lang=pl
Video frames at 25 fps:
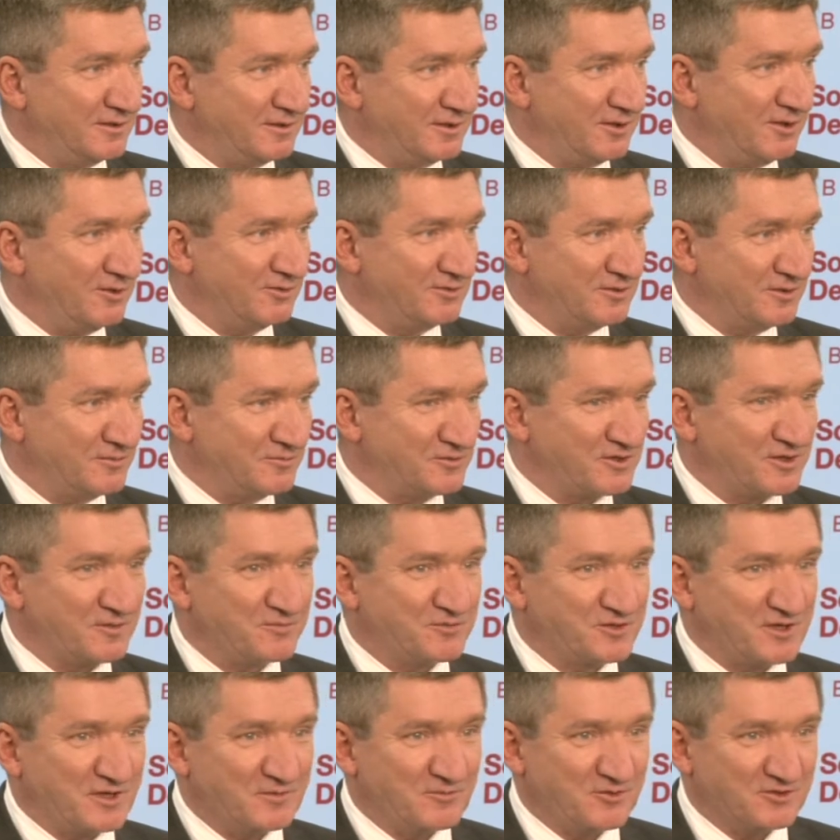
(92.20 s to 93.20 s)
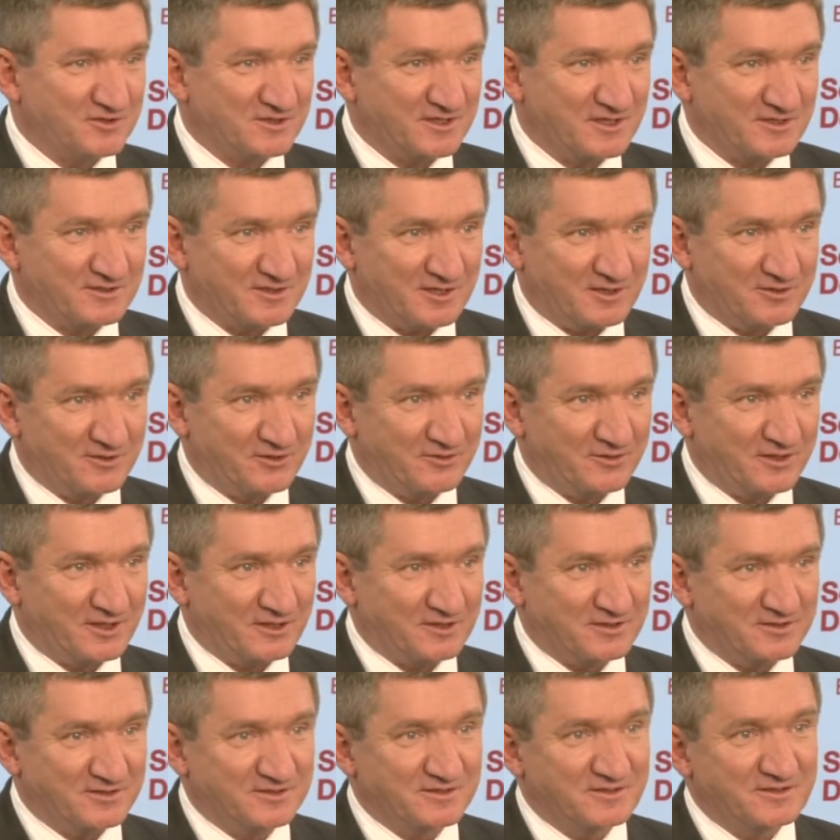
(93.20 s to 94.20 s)
yy, o tym, że przemoc na
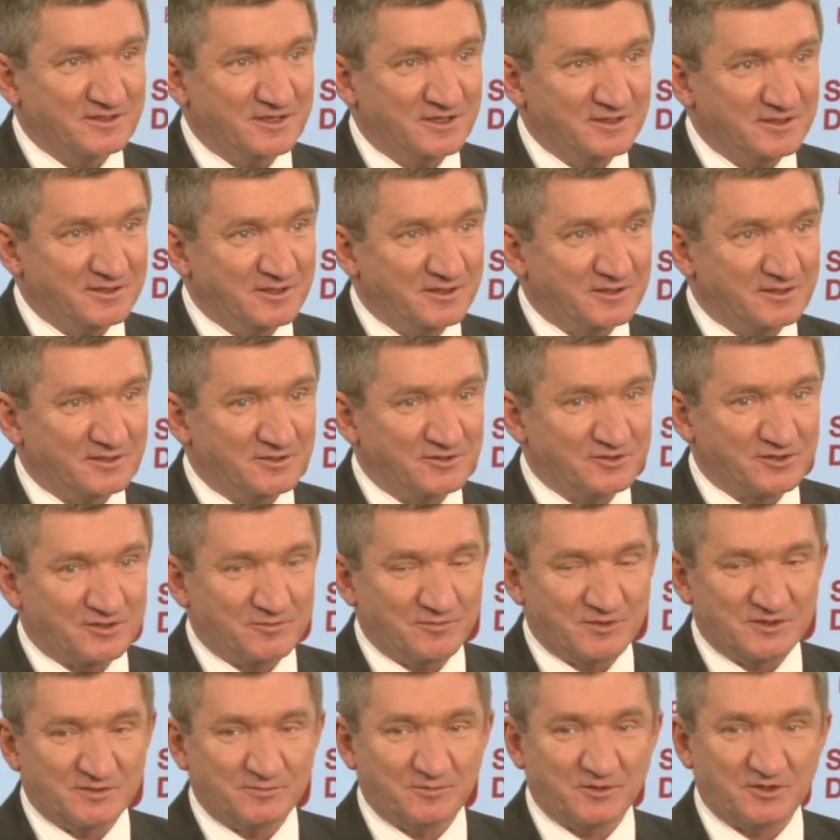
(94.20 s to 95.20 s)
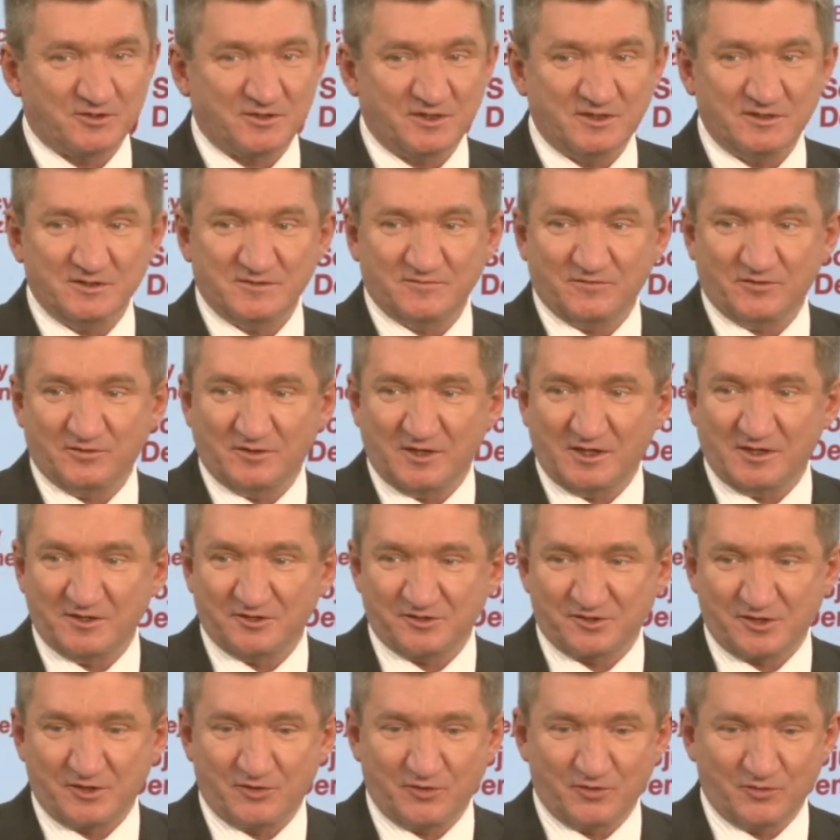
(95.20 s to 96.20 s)
stadionach istnieje i że bezpieczeństwo
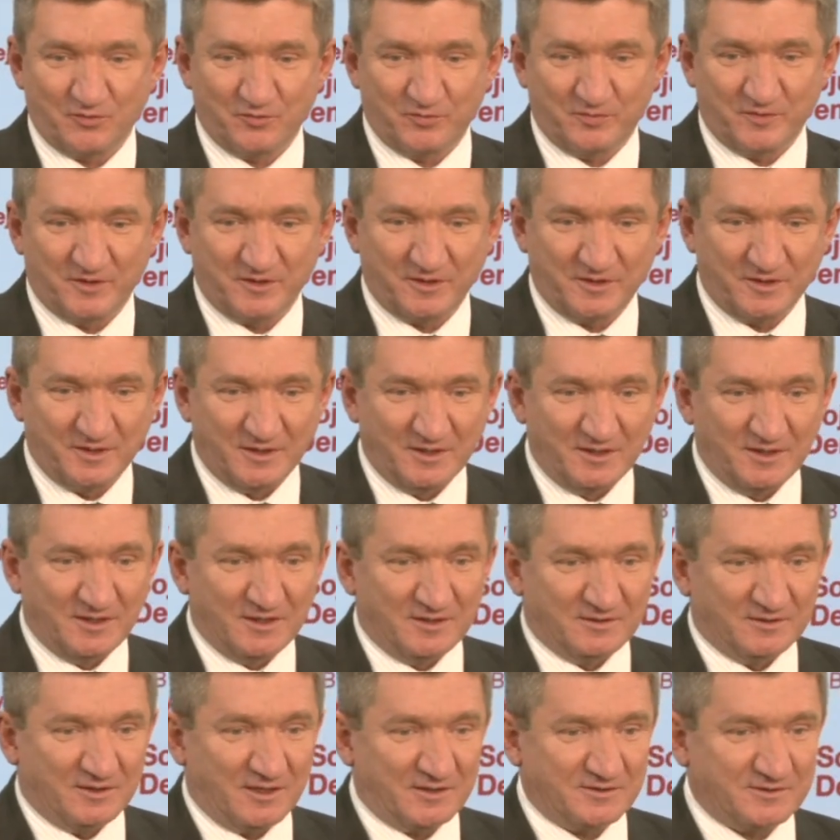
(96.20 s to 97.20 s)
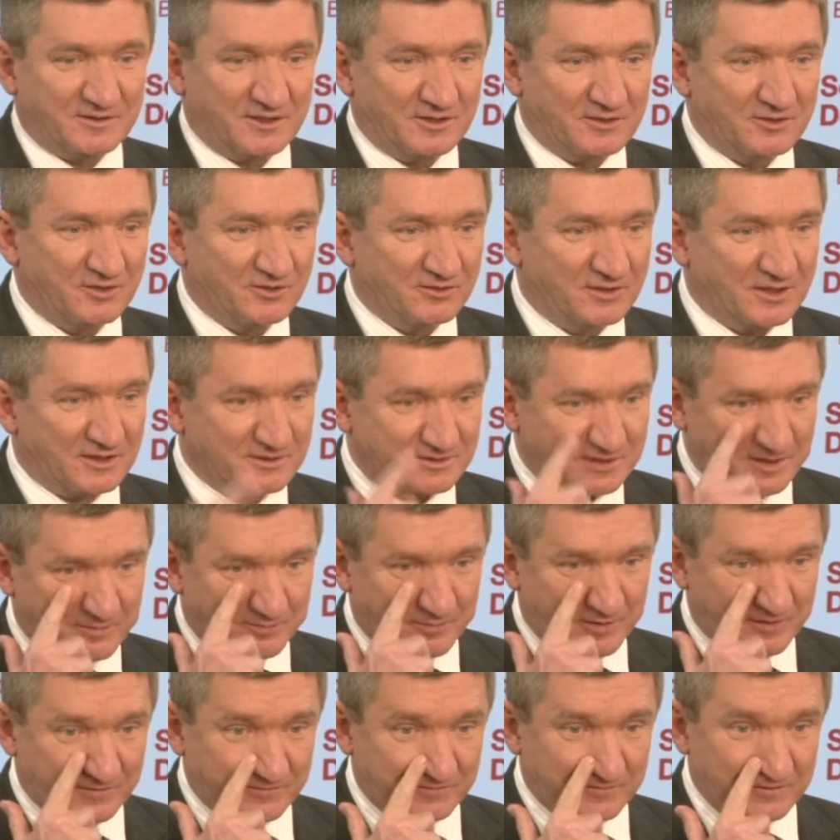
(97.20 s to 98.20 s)
należałoby na stadionach
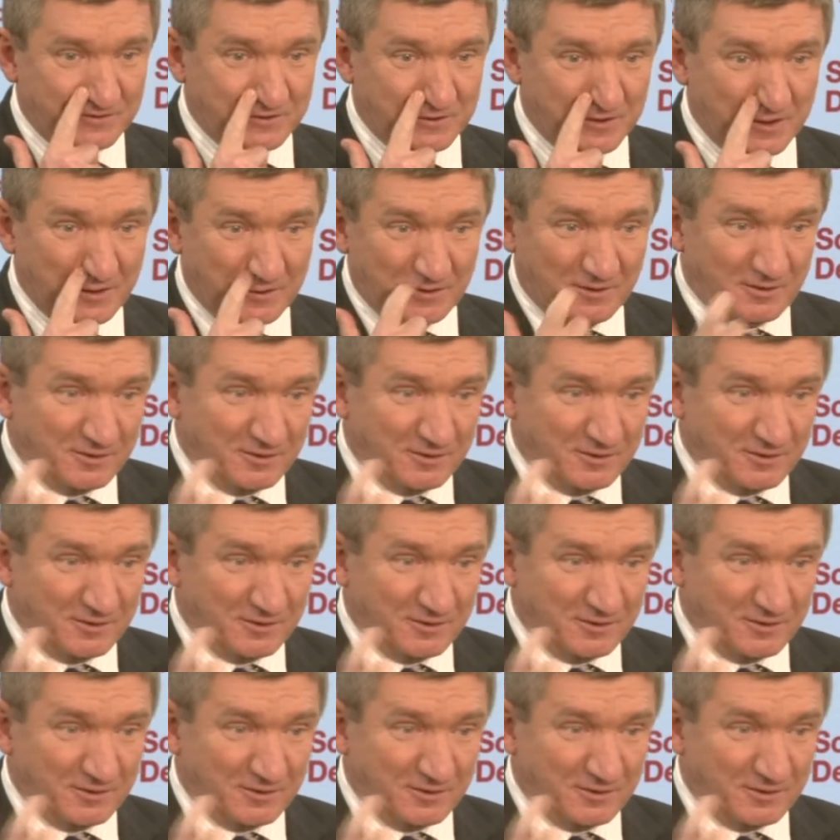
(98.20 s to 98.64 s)
zapewnić,